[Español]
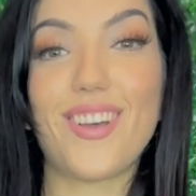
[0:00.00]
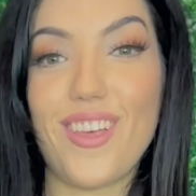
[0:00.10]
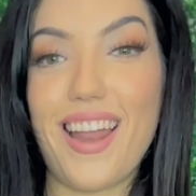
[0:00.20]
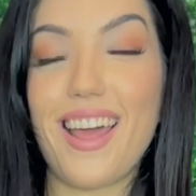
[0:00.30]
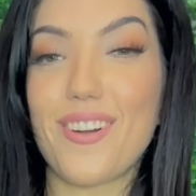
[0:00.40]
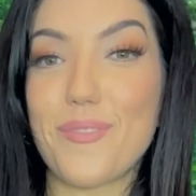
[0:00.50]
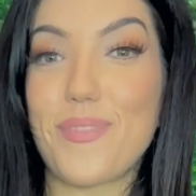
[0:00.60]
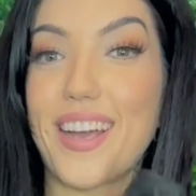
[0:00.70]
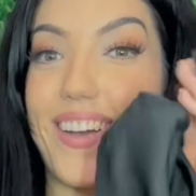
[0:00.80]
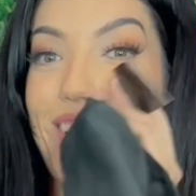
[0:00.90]
toda la
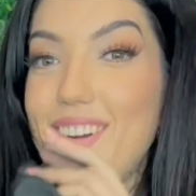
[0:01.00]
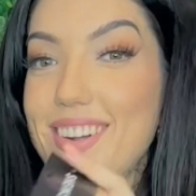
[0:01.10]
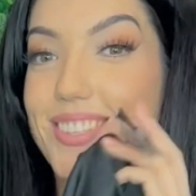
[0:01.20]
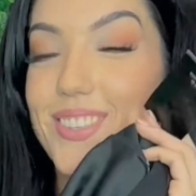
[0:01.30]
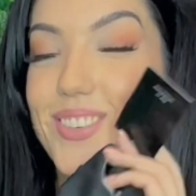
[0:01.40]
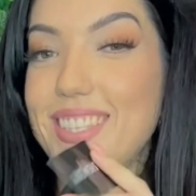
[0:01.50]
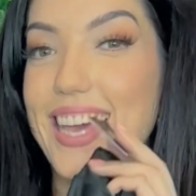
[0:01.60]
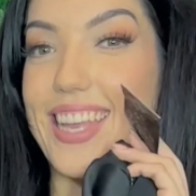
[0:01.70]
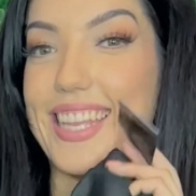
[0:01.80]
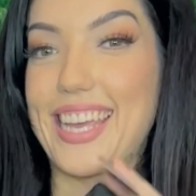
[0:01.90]
ropa con sus
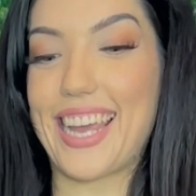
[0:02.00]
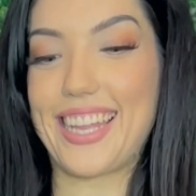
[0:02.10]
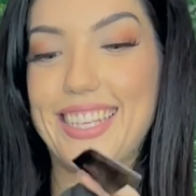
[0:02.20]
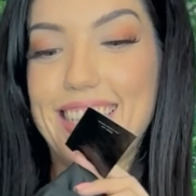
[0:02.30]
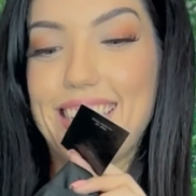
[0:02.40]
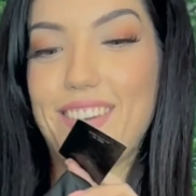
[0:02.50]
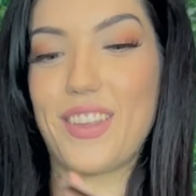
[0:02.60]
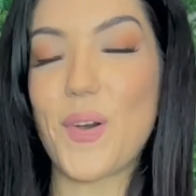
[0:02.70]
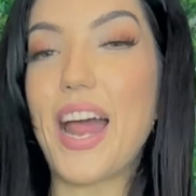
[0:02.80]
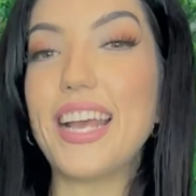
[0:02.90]
etiquetas
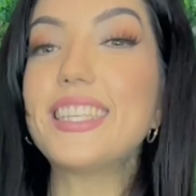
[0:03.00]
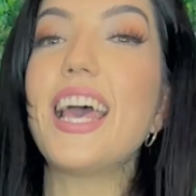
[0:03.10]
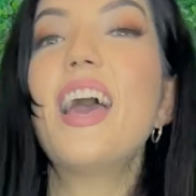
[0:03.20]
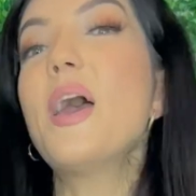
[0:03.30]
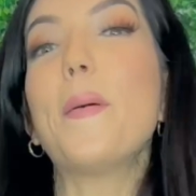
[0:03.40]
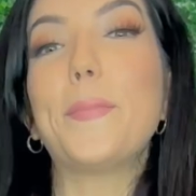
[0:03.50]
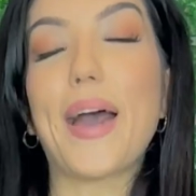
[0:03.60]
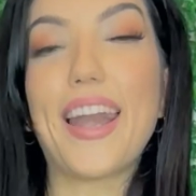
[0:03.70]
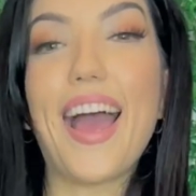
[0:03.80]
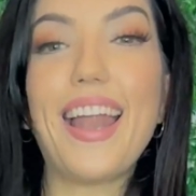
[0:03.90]
individuales
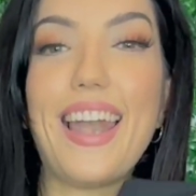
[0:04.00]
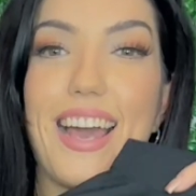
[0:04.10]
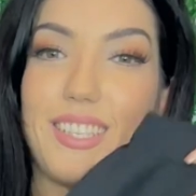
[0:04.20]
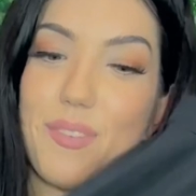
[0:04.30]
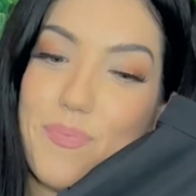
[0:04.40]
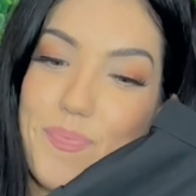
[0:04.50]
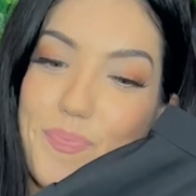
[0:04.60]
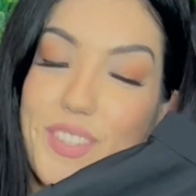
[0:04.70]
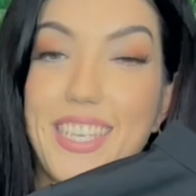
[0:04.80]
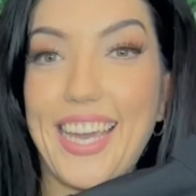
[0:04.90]
para las
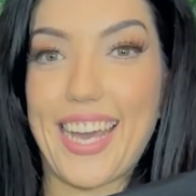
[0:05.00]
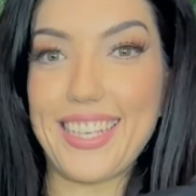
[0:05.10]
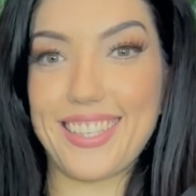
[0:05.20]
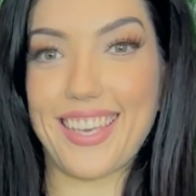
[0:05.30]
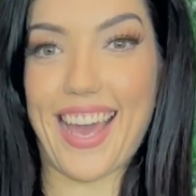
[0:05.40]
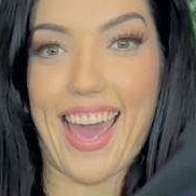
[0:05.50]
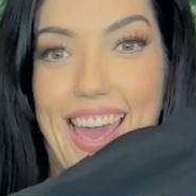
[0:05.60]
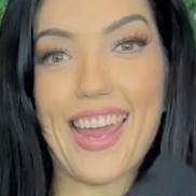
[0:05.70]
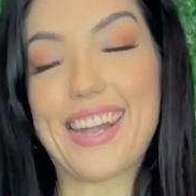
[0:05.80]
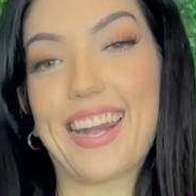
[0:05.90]
chicas
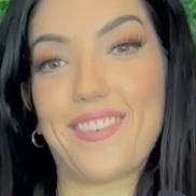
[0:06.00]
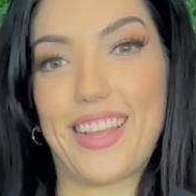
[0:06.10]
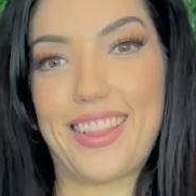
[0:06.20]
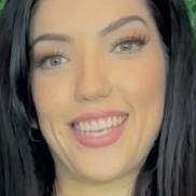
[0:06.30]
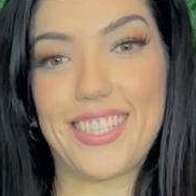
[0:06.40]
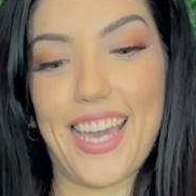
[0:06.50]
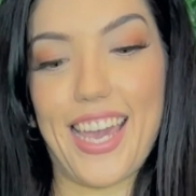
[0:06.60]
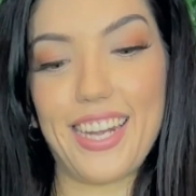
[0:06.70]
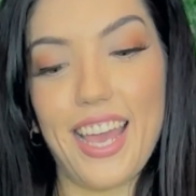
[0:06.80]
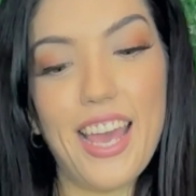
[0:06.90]
que reventen
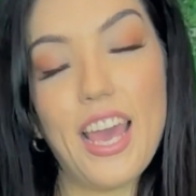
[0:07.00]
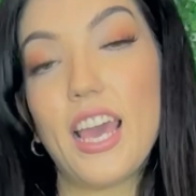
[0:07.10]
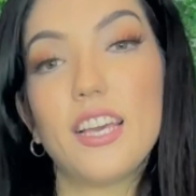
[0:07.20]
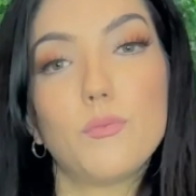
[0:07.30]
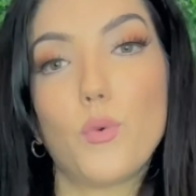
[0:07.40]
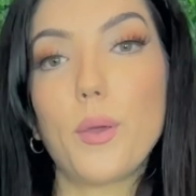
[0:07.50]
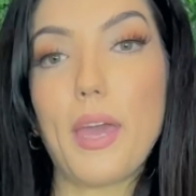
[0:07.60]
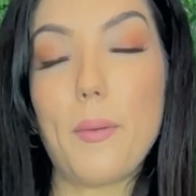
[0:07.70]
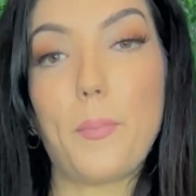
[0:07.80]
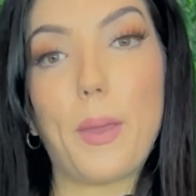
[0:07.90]
chain. Muy
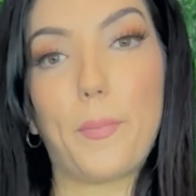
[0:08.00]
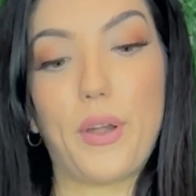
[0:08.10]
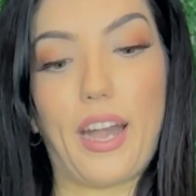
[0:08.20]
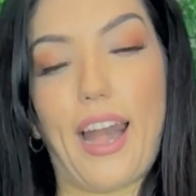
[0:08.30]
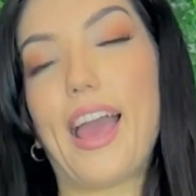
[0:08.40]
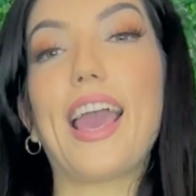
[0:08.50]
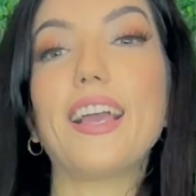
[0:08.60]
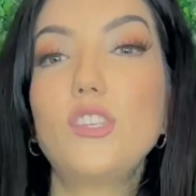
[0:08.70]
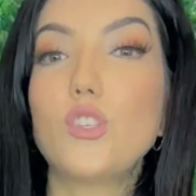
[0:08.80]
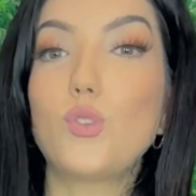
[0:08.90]
bien, pueden ponerla
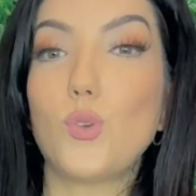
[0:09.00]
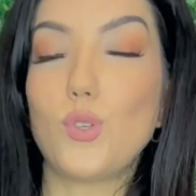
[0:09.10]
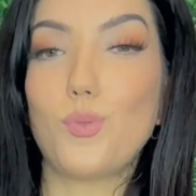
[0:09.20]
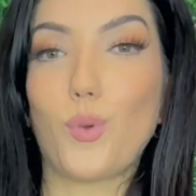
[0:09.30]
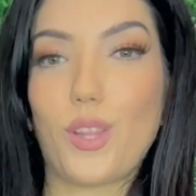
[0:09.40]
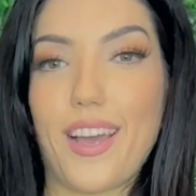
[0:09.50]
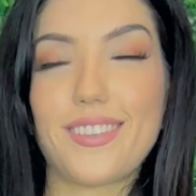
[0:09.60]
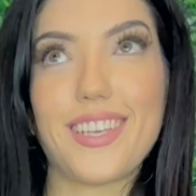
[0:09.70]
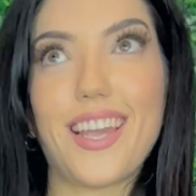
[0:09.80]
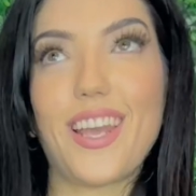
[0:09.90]
en sus boutiques
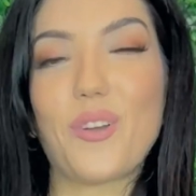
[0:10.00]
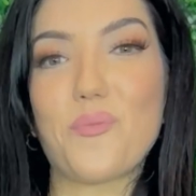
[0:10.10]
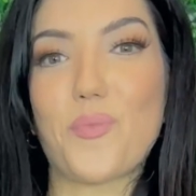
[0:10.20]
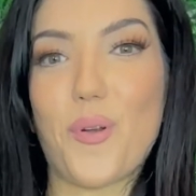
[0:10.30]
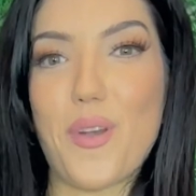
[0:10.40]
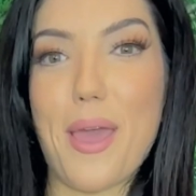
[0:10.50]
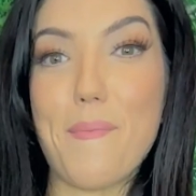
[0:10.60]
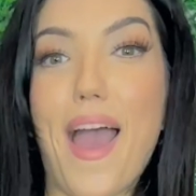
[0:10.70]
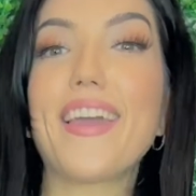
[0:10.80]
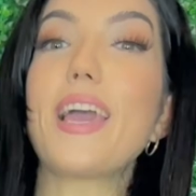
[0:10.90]
sin ningún
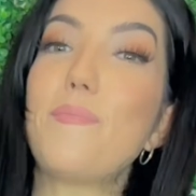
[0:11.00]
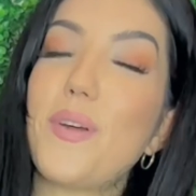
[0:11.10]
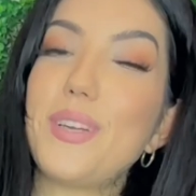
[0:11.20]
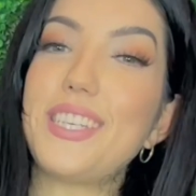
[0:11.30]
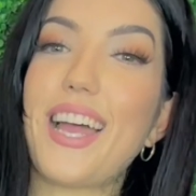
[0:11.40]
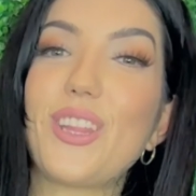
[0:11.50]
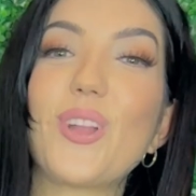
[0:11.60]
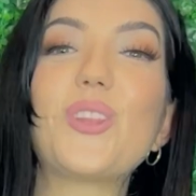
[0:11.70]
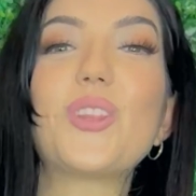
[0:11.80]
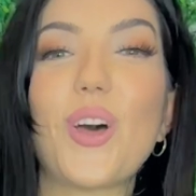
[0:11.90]
problema y
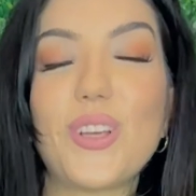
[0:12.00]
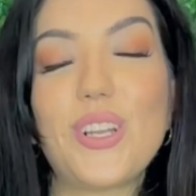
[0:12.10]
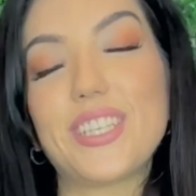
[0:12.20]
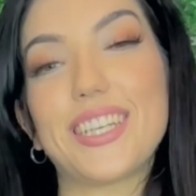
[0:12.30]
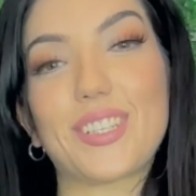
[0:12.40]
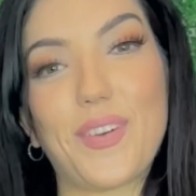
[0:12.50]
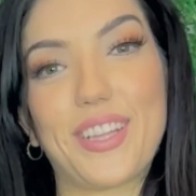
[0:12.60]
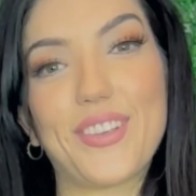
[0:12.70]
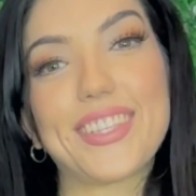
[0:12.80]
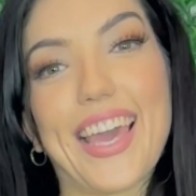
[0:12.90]
aprovechando todos los
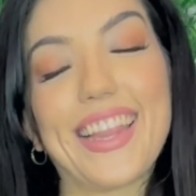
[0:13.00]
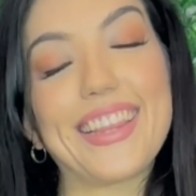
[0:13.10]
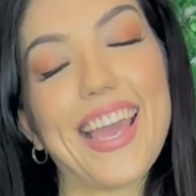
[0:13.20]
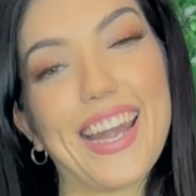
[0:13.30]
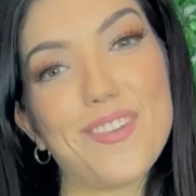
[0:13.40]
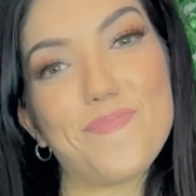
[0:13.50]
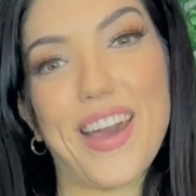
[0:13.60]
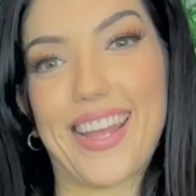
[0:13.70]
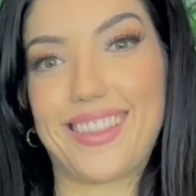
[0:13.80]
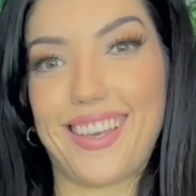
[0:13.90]
descuentos que tienen
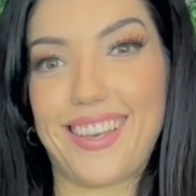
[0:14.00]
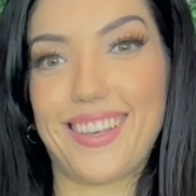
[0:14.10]
para ti.